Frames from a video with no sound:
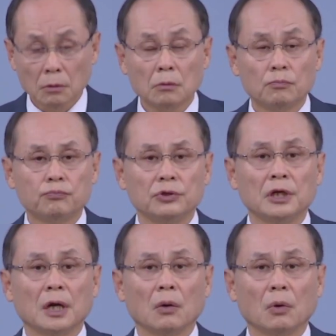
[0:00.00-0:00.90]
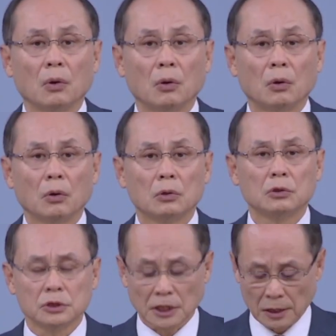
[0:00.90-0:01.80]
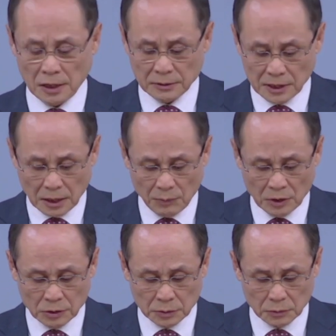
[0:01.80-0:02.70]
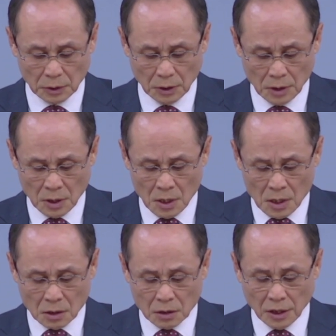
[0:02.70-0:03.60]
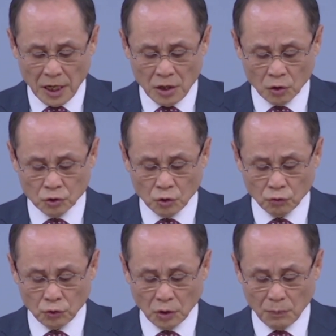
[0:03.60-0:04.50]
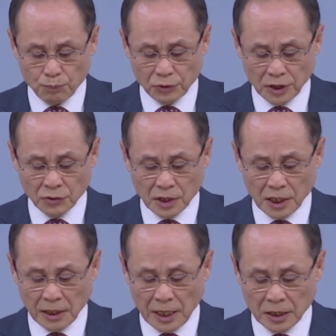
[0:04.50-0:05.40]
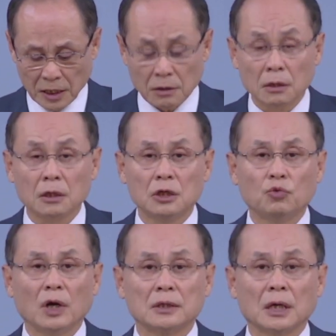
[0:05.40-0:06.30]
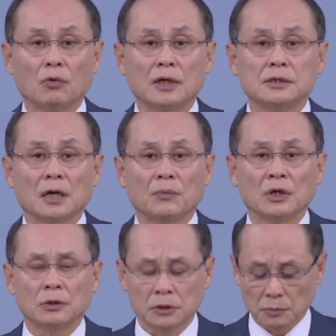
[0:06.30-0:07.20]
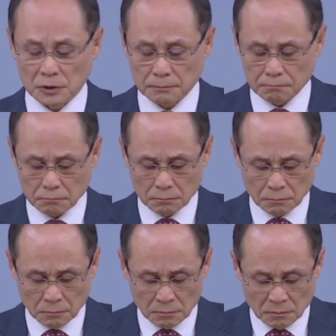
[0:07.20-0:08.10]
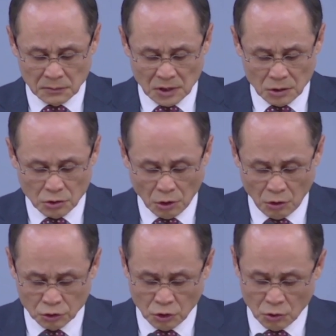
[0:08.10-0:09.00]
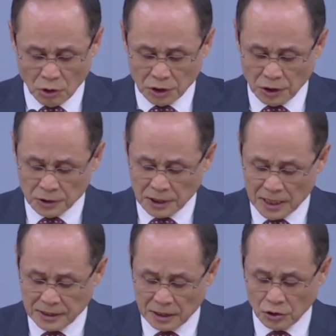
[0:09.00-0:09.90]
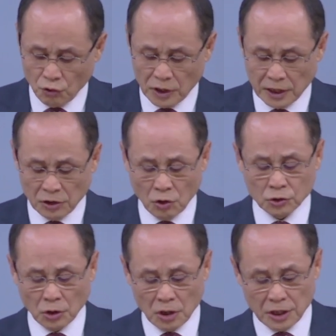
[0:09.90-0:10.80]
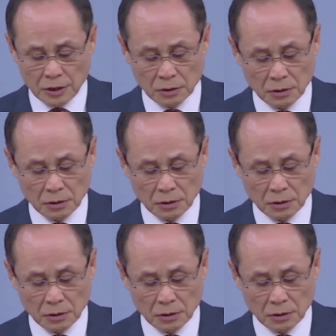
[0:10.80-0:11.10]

분이라고 극찬을 한 사람인 것입니다. 그의 영성 운동이 뿌리 깊게 내리기를 기도한다고 한 사람인 것입니다. 결론적으로 이런 사상에서 유래된 영성 일기는